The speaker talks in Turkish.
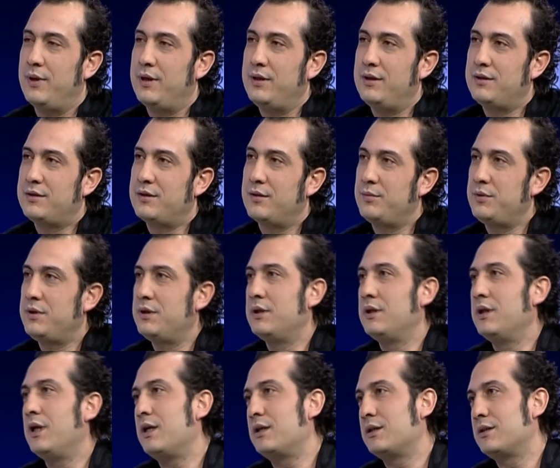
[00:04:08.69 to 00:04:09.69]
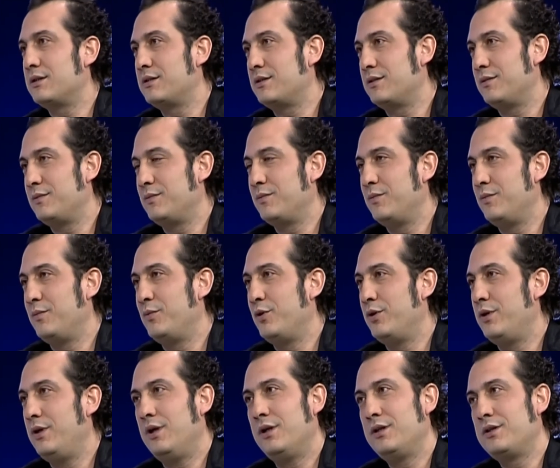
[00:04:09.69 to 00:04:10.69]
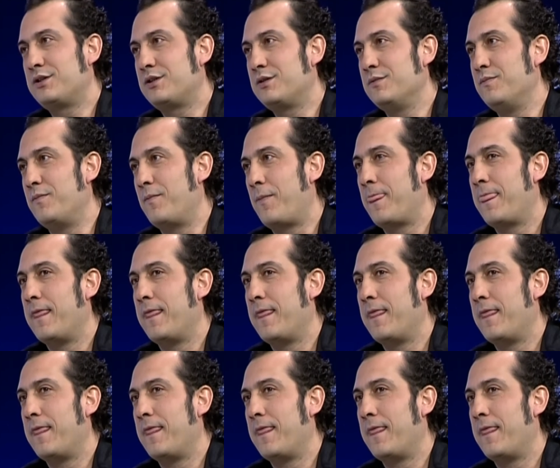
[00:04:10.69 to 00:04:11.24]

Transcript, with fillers: ben de tabii yıllardır böyle alıştım.